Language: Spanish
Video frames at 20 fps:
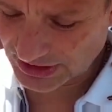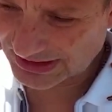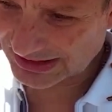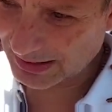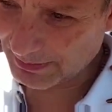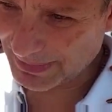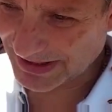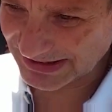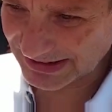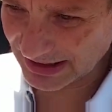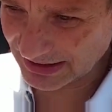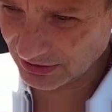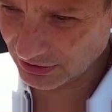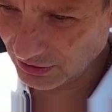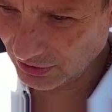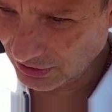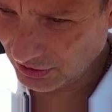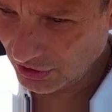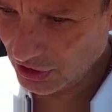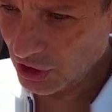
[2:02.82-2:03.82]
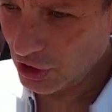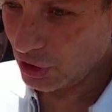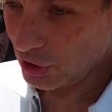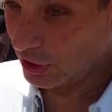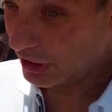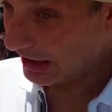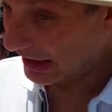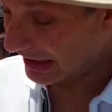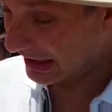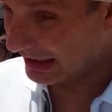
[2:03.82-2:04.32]
que está pasando
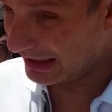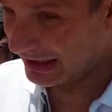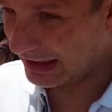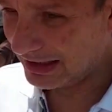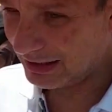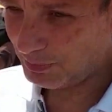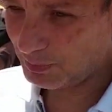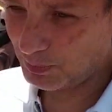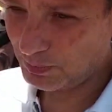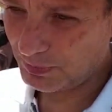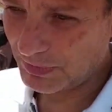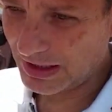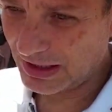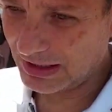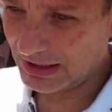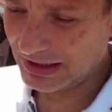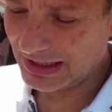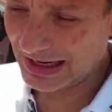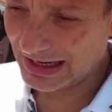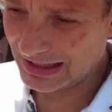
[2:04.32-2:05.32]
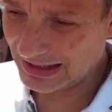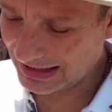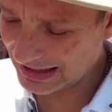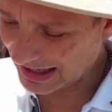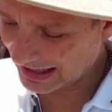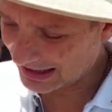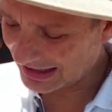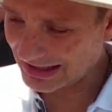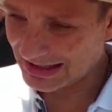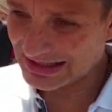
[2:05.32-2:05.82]
en,
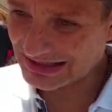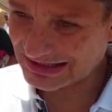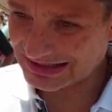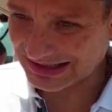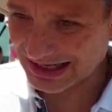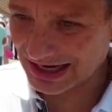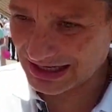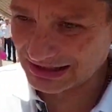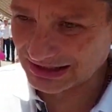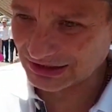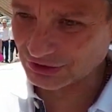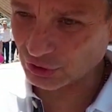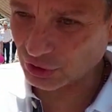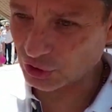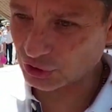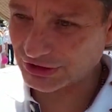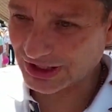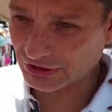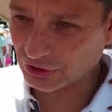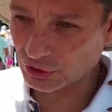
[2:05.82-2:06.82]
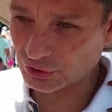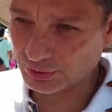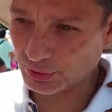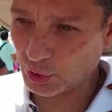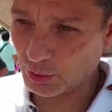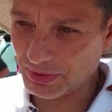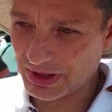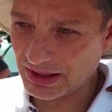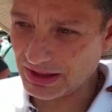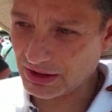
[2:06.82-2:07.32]
la credencial, que son los datos
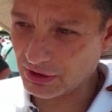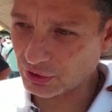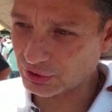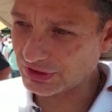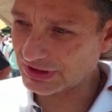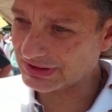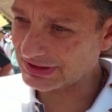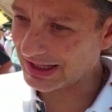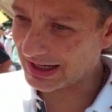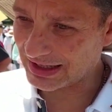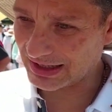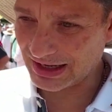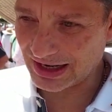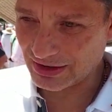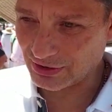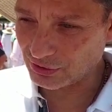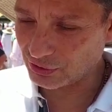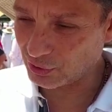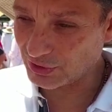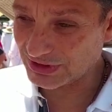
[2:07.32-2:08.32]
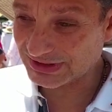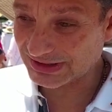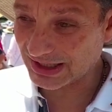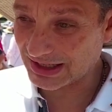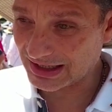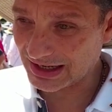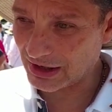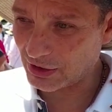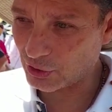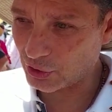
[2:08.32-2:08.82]
biomédicos, está claro, no está
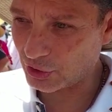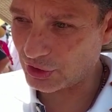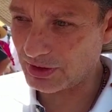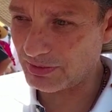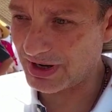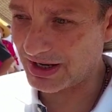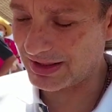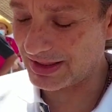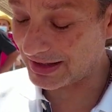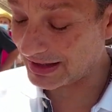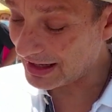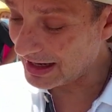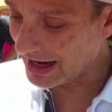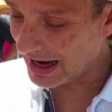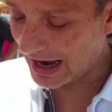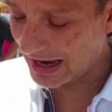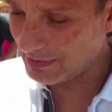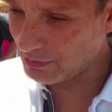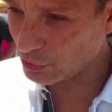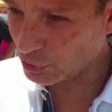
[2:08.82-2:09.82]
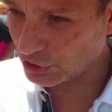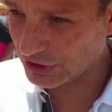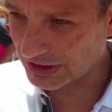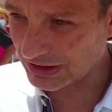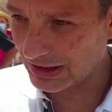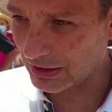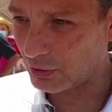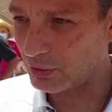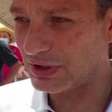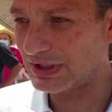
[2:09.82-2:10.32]
claro dónde va a quedar. Hay muchas
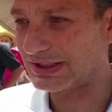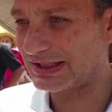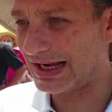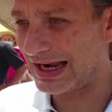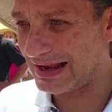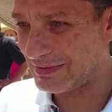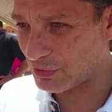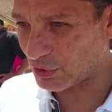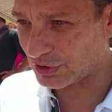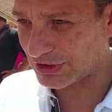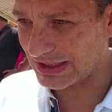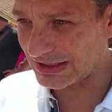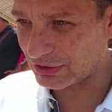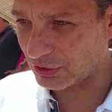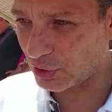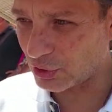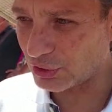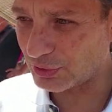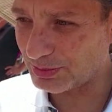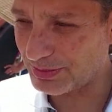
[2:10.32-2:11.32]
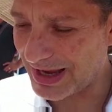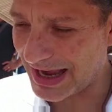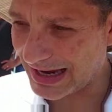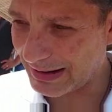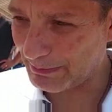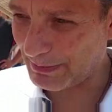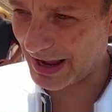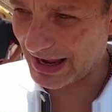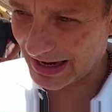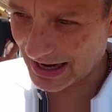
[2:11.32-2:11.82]
lagunas. Creemos que esto va a
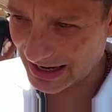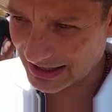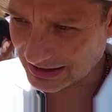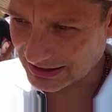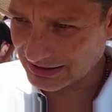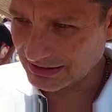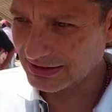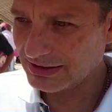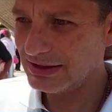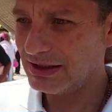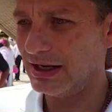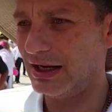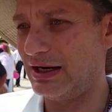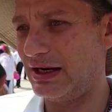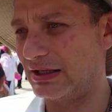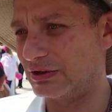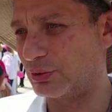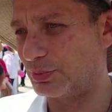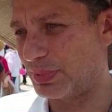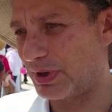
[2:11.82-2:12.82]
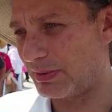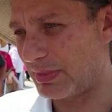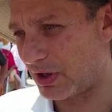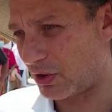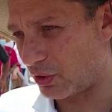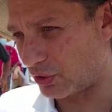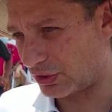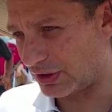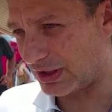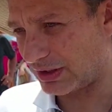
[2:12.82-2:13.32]
parar en la Suprema
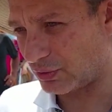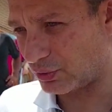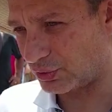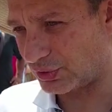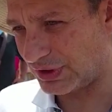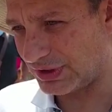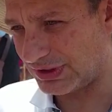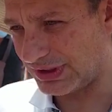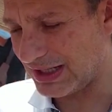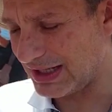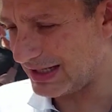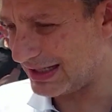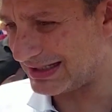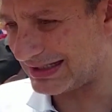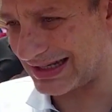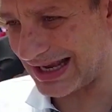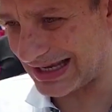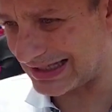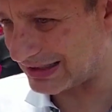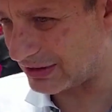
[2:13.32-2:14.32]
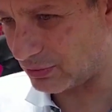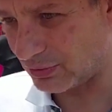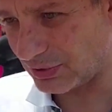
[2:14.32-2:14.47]
Corte de Justicia. Es casi